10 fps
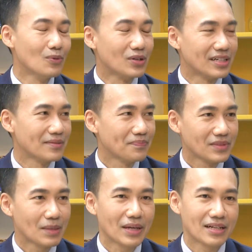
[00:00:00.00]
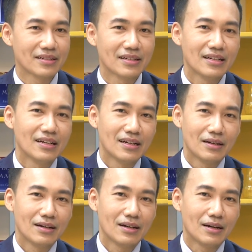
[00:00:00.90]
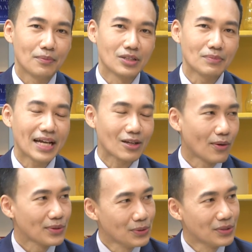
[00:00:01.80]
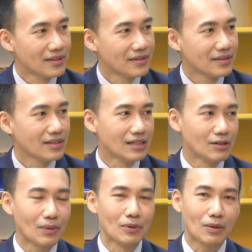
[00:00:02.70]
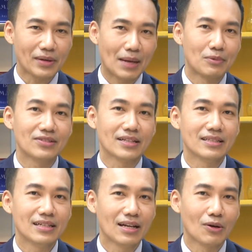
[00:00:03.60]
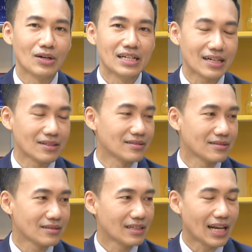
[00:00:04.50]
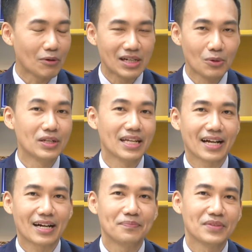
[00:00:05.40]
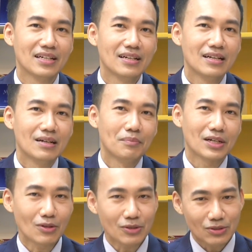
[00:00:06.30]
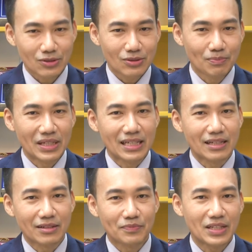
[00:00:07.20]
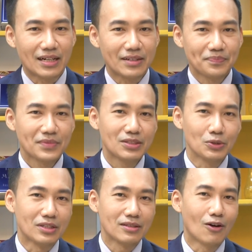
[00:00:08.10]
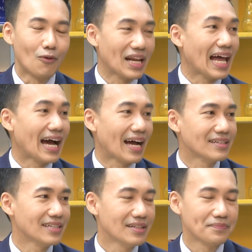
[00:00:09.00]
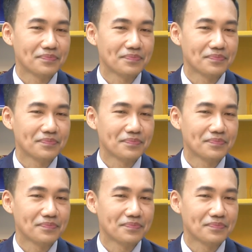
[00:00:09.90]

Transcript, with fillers: มูลที่เป็นผลตอบแทนกองทุน หรือว่าผลประกอบการบริษัทที่เราเลือกที่เล่าเรื่องหุ้นเนี่ยนะครับรบมันก็ต้องมีจุดของเวลา เช่น